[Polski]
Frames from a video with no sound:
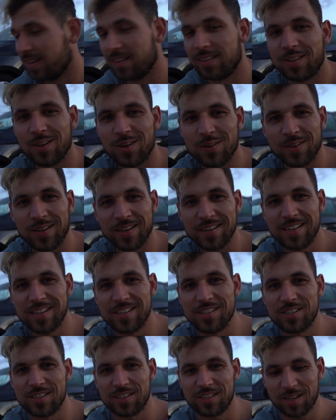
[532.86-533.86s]
do
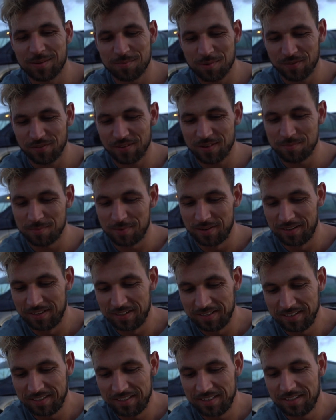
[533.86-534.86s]
ogarnięcia, że tak powiem
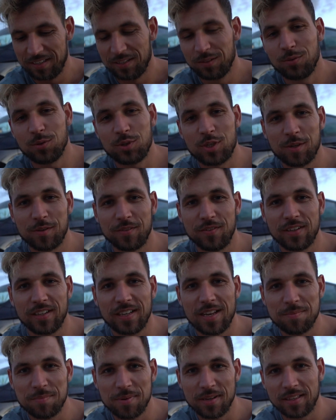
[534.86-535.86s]
tu się
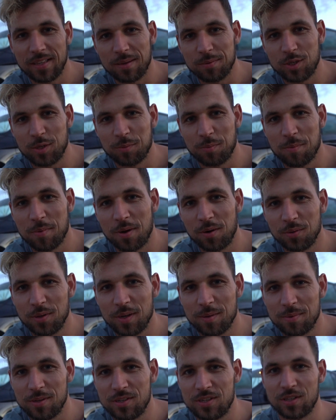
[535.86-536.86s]
wyklepie, tam się
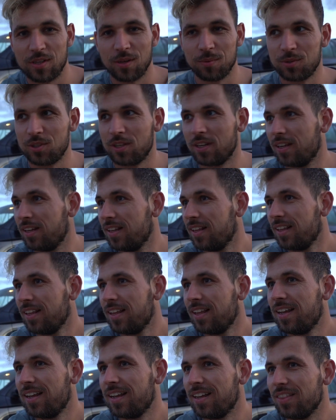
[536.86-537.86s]
pomaluje, będzie dobrze.
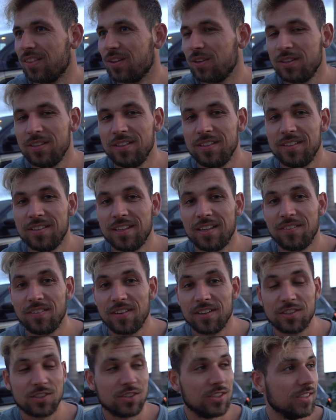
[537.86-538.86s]
No i
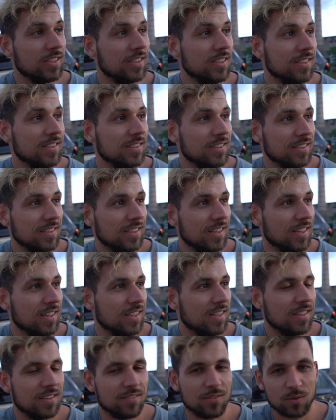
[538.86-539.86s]
największy
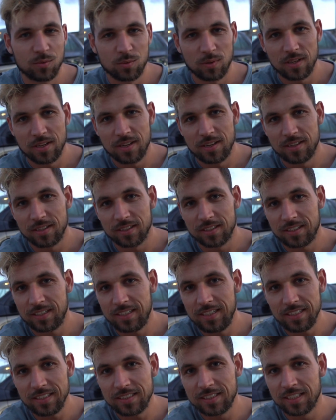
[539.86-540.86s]
w ogóle
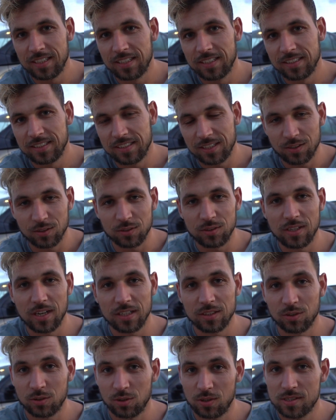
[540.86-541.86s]
hit tego dnia
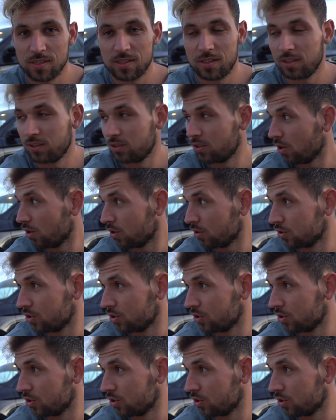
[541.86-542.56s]
to to jest to,